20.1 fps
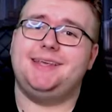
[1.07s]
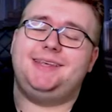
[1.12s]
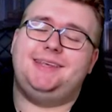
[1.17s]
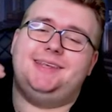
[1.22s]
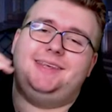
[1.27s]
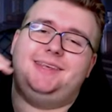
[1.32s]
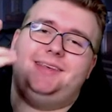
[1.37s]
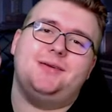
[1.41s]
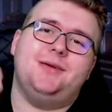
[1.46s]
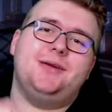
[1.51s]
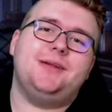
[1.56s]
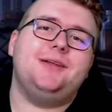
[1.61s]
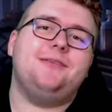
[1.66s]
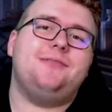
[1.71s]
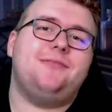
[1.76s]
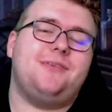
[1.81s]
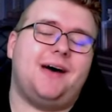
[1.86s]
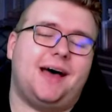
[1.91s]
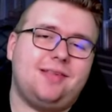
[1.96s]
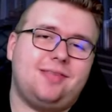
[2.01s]
Jo
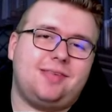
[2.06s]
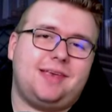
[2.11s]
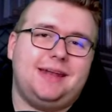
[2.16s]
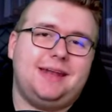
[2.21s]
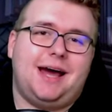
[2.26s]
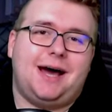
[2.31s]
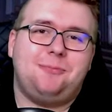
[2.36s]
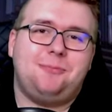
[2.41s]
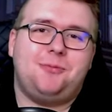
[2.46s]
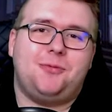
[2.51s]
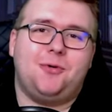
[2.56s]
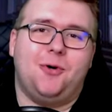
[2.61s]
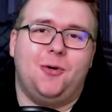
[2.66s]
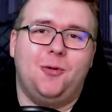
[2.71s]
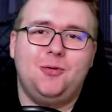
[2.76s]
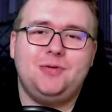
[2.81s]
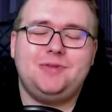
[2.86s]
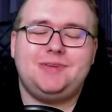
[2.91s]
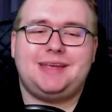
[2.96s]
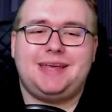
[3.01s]
Leute, was geht ab?
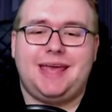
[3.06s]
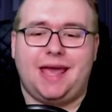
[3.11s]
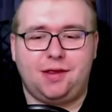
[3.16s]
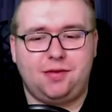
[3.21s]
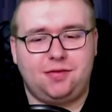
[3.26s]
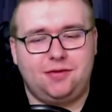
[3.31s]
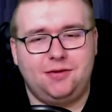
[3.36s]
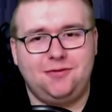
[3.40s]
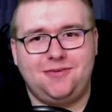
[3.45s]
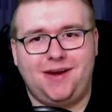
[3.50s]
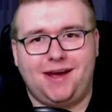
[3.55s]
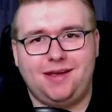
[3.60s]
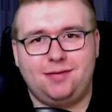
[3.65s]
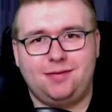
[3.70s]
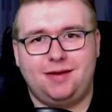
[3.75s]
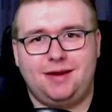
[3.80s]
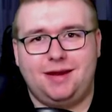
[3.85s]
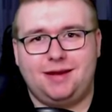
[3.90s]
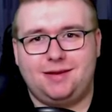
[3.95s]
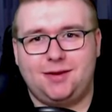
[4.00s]
Und gestern war es
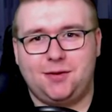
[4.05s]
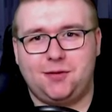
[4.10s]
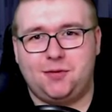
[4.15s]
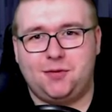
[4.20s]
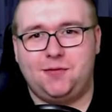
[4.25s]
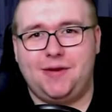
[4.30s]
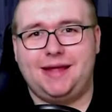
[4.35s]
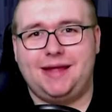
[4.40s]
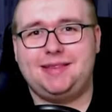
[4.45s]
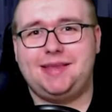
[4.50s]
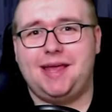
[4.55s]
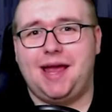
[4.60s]
dann endlich soweit,